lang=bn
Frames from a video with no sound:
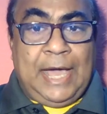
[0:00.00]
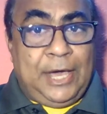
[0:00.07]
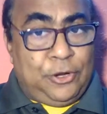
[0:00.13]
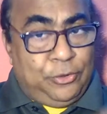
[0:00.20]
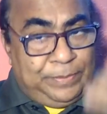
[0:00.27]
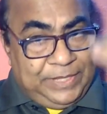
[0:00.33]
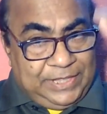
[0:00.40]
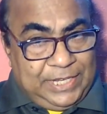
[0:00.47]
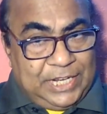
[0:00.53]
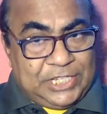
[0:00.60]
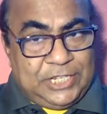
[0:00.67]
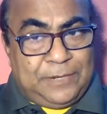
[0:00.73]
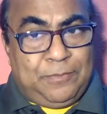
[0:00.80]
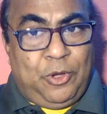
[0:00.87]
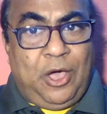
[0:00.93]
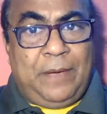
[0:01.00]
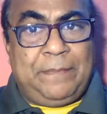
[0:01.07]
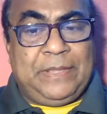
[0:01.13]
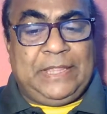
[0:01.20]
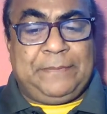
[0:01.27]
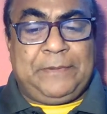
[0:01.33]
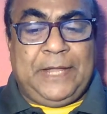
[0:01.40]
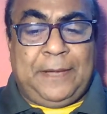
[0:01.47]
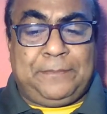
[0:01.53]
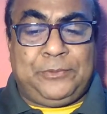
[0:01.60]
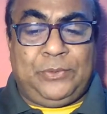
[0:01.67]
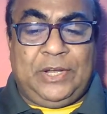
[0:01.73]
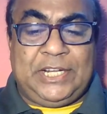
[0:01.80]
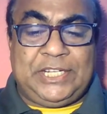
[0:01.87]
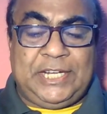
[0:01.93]
আরব ইতিহাসের মোহাম্মদ ইবনে
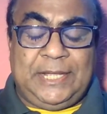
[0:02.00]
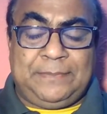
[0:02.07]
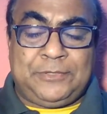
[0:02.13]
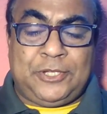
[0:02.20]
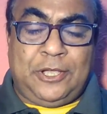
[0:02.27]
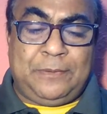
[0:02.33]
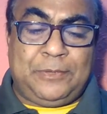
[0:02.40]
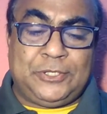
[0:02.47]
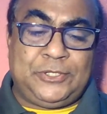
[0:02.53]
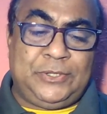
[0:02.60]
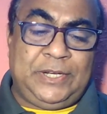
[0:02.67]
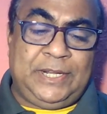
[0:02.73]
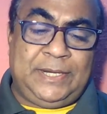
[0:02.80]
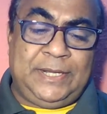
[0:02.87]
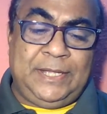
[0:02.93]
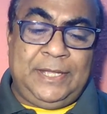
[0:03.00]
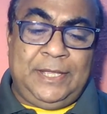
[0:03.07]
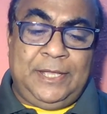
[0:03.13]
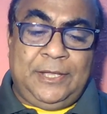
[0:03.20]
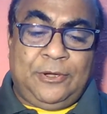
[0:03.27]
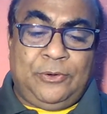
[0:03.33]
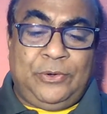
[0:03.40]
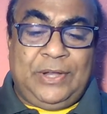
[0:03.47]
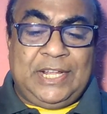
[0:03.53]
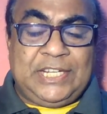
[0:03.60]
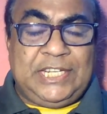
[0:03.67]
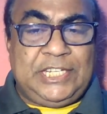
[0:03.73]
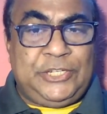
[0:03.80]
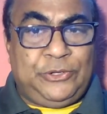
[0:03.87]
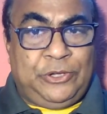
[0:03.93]
আবদুল্লাহ সাহেব ছয় বছরের কন্যা
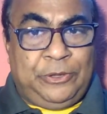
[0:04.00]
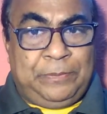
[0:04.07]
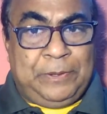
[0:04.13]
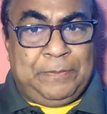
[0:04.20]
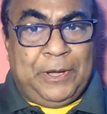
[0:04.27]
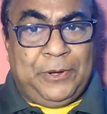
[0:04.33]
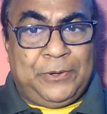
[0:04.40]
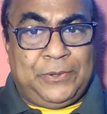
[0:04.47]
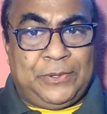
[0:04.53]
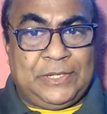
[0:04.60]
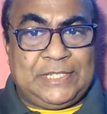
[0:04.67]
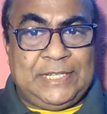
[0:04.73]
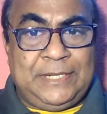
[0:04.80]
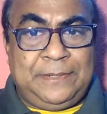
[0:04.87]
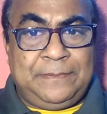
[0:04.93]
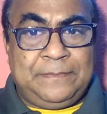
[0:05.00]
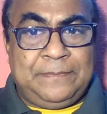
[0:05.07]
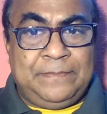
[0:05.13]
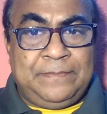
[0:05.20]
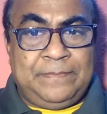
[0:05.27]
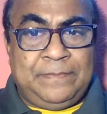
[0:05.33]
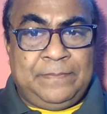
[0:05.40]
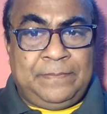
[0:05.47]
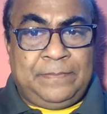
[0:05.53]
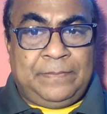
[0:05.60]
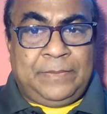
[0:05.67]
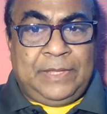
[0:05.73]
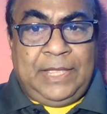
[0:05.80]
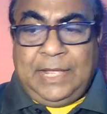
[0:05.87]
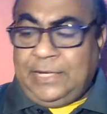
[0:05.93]
শিশুকে বিবাহ করেছেন
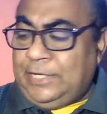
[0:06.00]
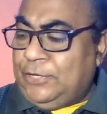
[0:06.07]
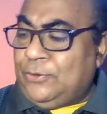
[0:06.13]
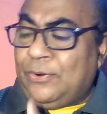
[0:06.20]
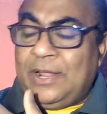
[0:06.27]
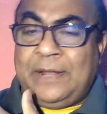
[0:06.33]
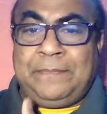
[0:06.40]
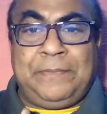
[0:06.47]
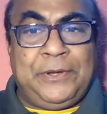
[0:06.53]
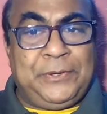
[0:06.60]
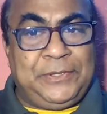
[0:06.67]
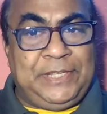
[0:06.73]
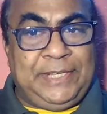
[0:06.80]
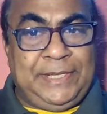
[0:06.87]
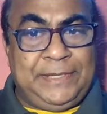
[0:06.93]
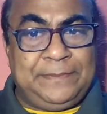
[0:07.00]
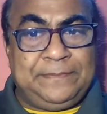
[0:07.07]
এটি কোরআন বিরোধী